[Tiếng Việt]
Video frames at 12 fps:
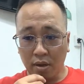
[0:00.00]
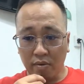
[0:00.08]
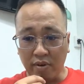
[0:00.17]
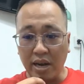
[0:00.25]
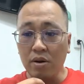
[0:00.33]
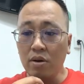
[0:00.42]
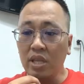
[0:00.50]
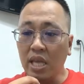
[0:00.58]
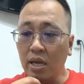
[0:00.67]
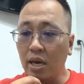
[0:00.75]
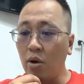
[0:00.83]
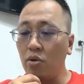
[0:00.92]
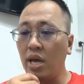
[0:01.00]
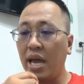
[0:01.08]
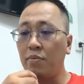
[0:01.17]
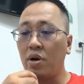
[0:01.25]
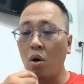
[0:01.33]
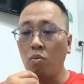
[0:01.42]
Và đương nhiên nếu như
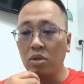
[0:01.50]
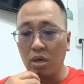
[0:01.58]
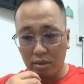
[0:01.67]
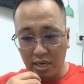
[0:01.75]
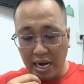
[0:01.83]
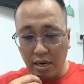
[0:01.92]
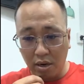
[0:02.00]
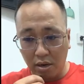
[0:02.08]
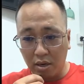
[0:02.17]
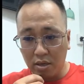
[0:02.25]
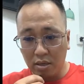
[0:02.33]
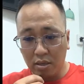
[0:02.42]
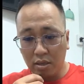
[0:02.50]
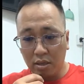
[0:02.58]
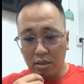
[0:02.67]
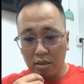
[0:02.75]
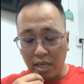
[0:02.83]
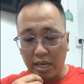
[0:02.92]
em không giữ khách được
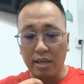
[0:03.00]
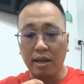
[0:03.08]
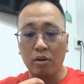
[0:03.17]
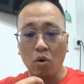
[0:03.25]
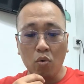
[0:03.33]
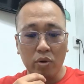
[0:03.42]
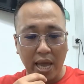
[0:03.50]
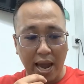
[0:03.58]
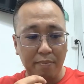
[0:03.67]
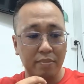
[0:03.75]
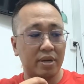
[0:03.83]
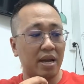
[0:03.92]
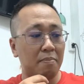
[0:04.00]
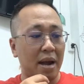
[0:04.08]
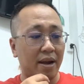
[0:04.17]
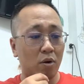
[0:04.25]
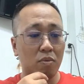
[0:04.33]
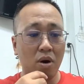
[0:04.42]
Thì doanh thu giảm các
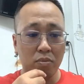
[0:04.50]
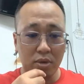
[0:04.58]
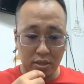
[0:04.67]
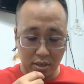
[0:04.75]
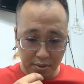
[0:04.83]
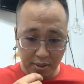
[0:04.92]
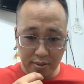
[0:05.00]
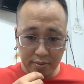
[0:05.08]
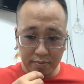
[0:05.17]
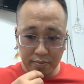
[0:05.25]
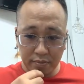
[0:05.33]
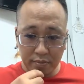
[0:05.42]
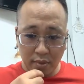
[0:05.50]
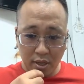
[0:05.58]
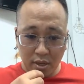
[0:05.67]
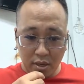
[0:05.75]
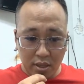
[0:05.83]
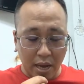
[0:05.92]
bạn cũng không được thưởng
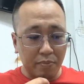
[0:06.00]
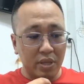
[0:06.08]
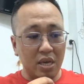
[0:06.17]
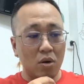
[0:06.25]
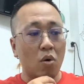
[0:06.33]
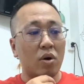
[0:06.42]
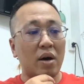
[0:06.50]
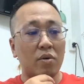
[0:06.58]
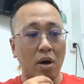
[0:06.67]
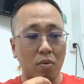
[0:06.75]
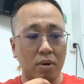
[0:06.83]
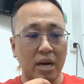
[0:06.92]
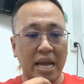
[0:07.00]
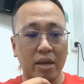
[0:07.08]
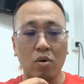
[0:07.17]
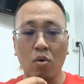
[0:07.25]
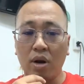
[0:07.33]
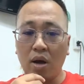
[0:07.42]
Thậm chí cô lao công ở đây
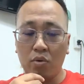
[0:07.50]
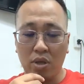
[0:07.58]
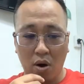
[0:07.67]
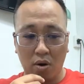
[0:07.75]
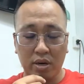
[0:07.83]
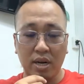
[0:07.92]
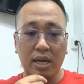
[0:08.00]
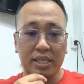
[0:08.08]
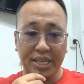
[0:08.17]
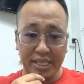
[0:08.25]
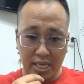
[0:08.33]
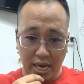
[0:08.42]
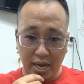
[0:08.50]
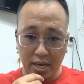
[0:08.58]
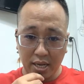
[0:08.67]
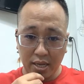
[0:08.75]
cô lau dọn rất là sạch sẽ